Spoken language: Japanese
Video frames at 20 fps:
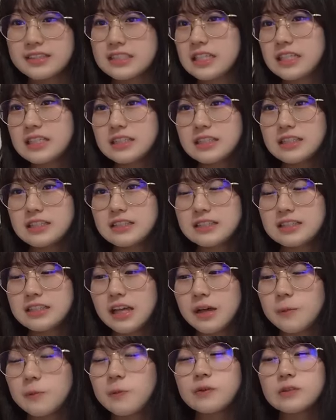ていうか
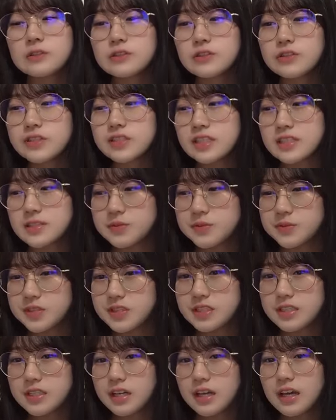HKT 自体も超
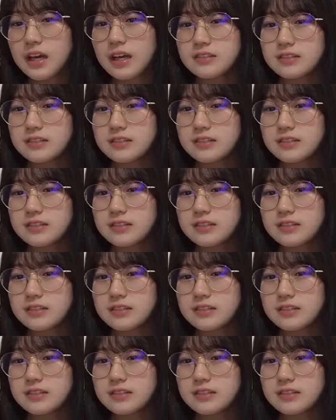久しぶ